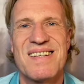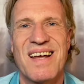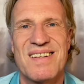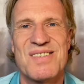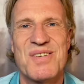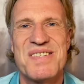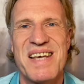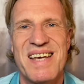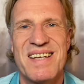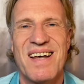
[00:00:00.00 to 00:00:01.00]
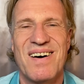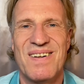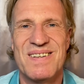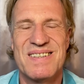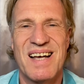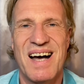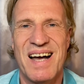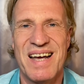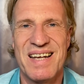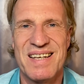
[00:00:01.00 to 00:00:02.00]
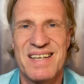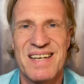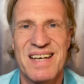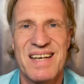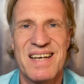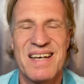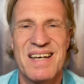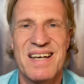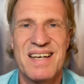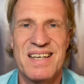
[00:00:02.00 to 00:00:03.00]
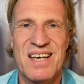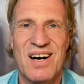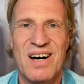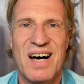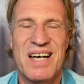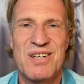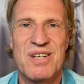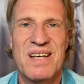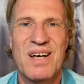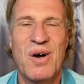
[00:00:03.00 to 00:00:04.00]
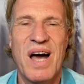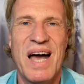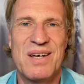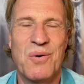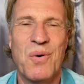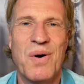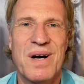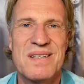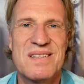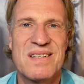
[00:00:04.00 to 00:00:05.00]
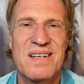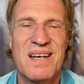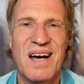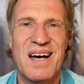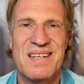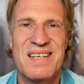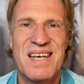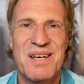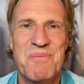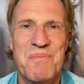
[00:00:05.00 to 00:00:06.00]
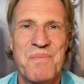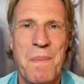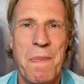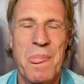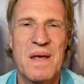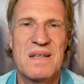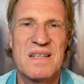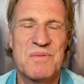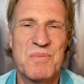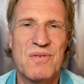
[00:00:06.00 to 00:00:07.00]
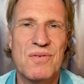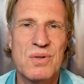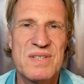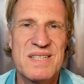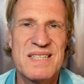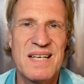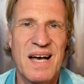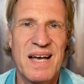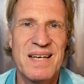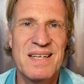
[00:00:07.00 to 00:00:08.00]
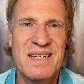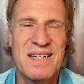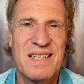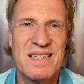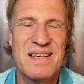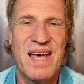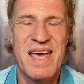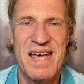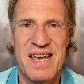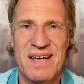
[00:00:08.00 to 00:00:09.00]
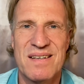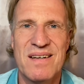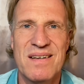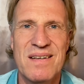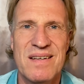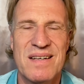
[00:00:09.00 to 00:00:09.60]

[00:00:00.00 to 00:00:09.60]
dann zu sehen als ein, ja, ein, ein Ort, an dem das Bewusstsein der Erde